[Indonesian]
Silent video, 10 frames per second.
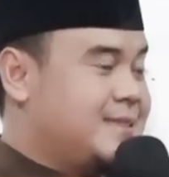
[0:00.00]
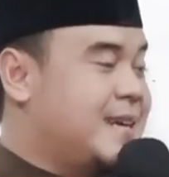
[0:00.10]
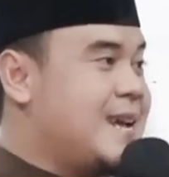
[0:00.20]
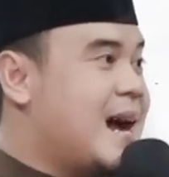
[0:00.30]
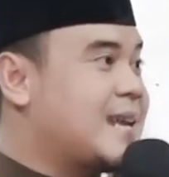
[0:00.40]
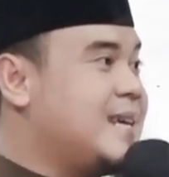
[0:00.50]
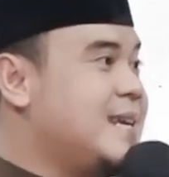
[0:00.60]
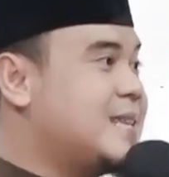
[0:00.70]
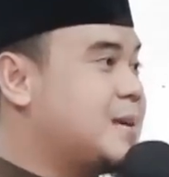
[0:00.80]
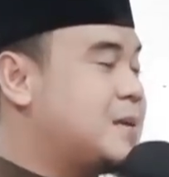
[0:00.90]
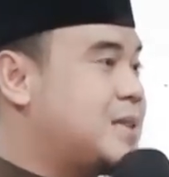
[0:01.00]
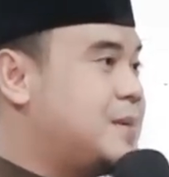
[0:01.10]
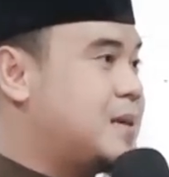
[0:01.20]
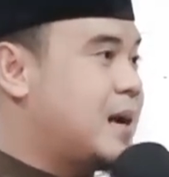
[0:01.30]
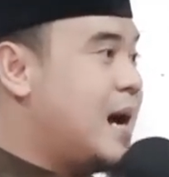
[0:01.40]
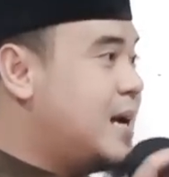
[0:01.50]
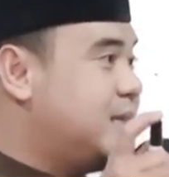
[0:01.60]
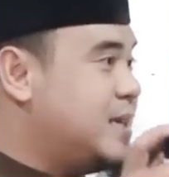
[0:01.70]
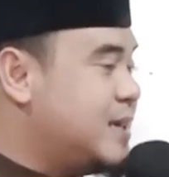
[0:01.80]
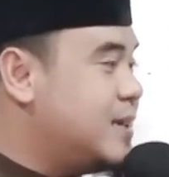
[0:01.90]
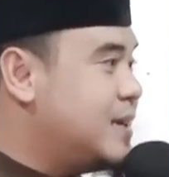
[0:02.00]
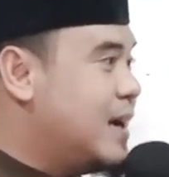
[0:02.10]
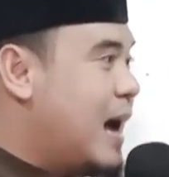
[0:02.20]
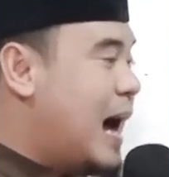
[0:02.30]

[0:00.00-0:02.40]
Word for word: Jadi hari ini teman-teman ngaji,